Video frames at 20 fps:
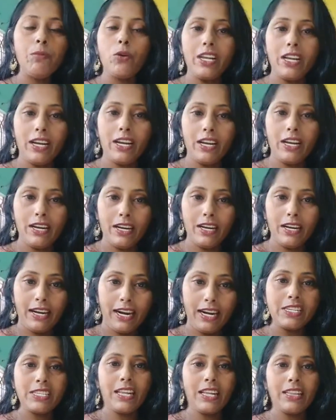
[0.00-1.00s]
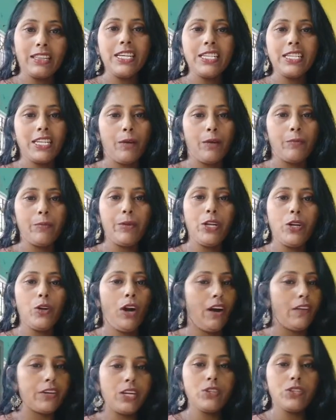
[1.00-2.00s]
கணவர் சதீஷ் அப்படியும்
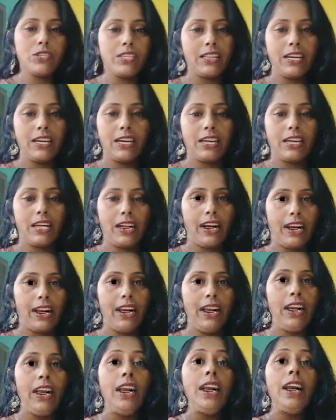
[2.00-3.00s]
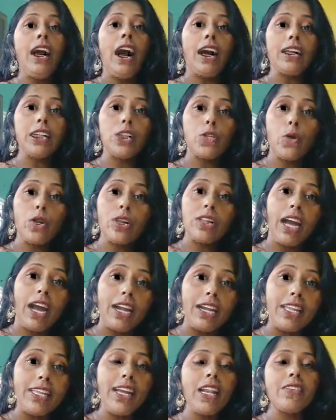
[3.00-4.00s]
அவரையும் சேர்த்து அடிச்சிருக்காங்க அதை தொடர்ந்து
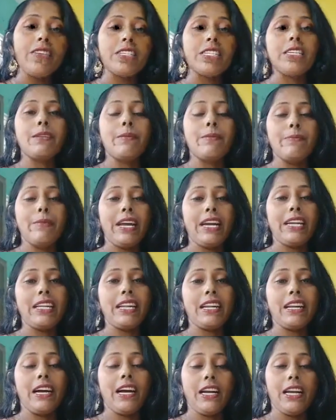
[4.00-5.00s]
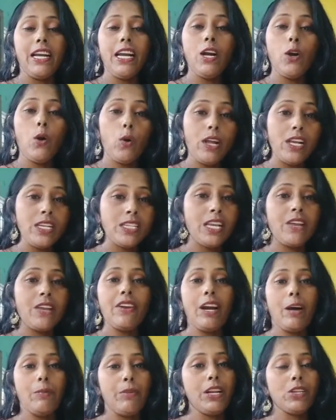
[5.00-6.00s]
அடியால வச்சு மிரட்டியிருக்காங்க கொலை செய்வேன்
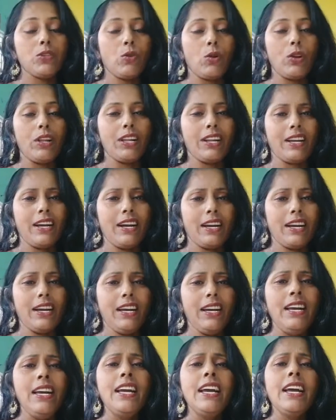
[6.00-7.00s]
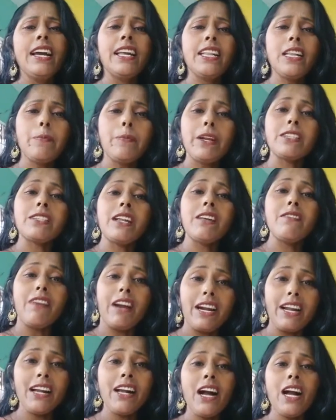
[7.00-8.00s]
அப்படின்னு சொல்லியிருக்காங்க இந்த பிரச்சனை
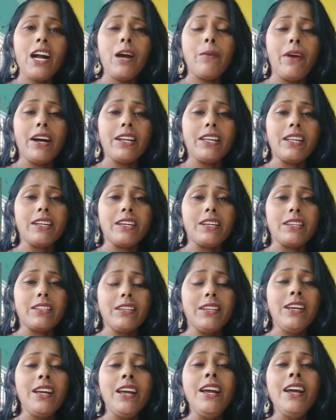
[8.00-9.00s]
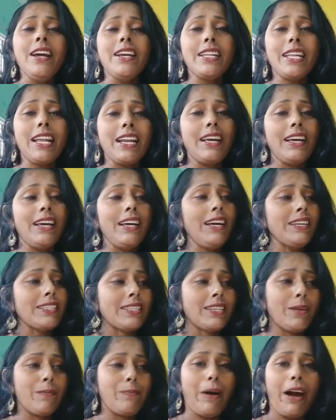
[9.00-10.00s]
வழக்காக மாறி இருக்குது
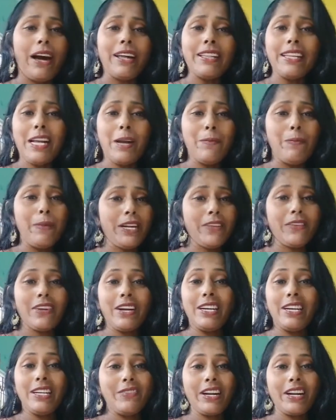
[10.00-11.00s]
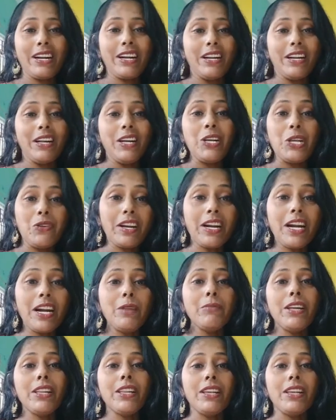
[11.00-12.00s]
இதில் பாதிக்கப்பட்டவர்கள் இவர்கள் இவர்கள்
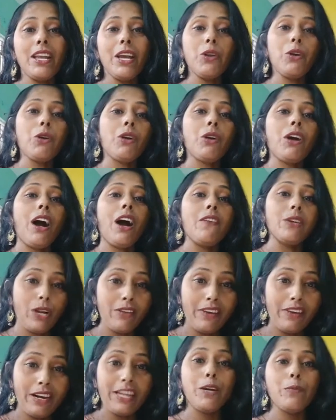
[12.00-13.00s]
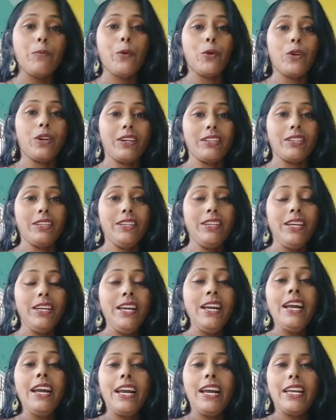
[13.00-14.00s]
மீது ஏனோ காவல்துறை வழக்கு போட்டிருக்குது
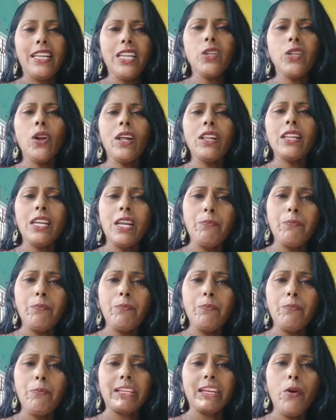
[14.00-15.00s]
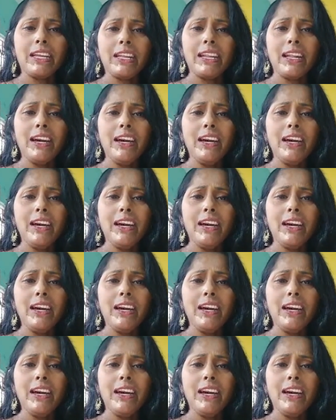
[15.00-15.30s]
இதைத் தொடர்ந்து இப்போவும் பார்த்தீங்கன்னா